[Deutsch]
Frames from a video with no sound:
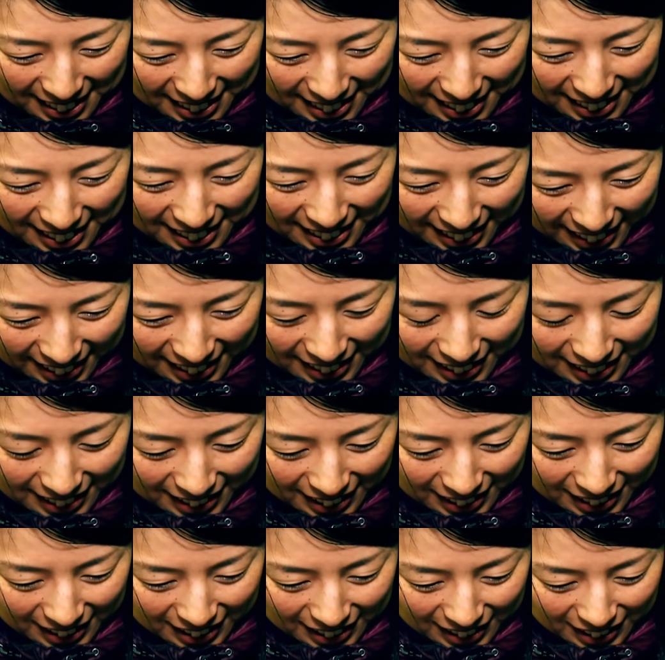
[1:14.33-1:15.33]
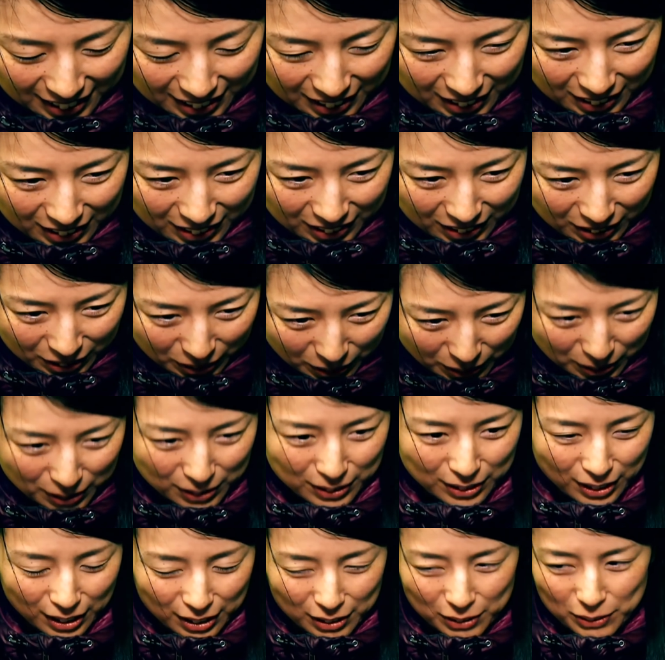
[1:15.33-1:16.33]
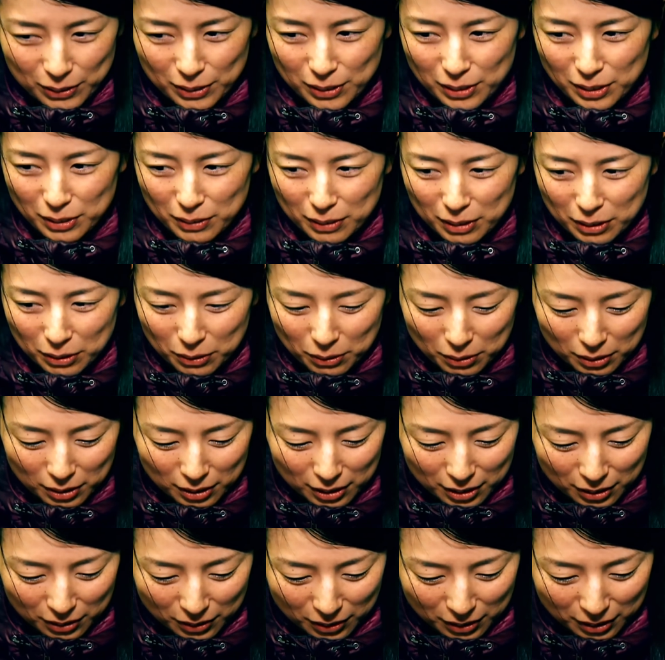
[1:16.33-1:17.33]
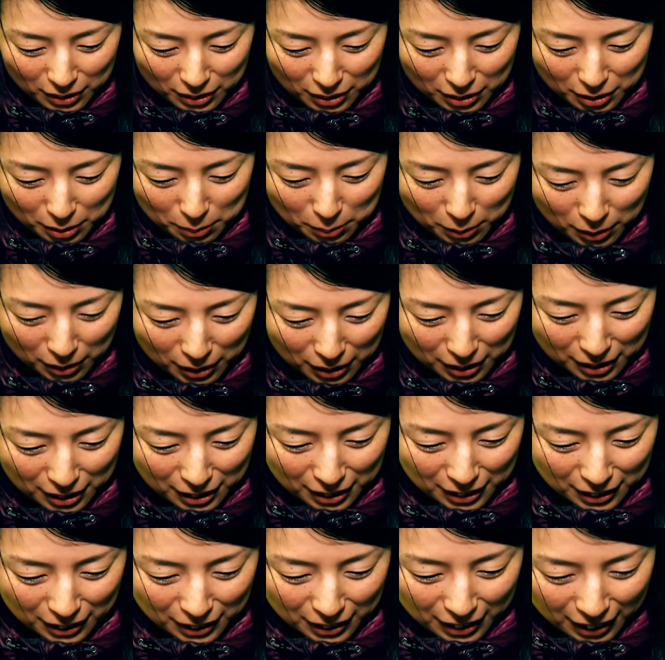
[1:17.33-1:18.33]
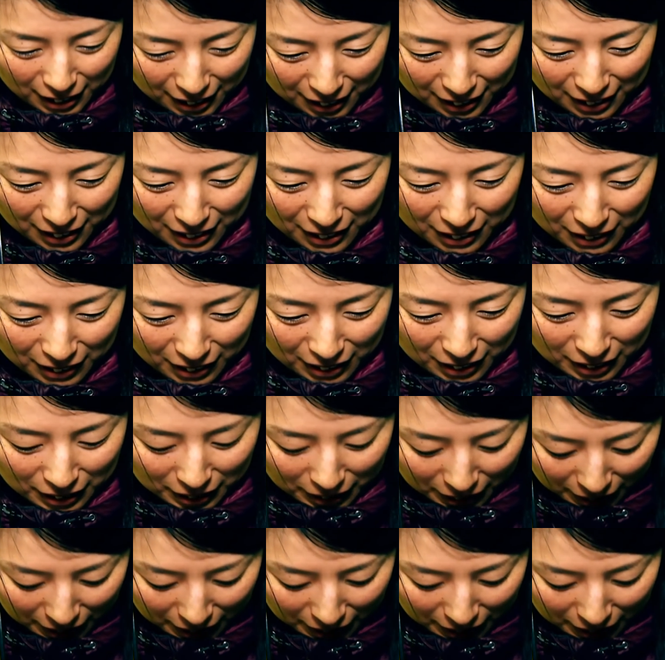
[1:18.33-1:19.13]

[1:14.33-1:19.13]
Sie dolmetscht, denn unser Japanisch und Fuyokos Englisch sind etwa auf einem Niveau.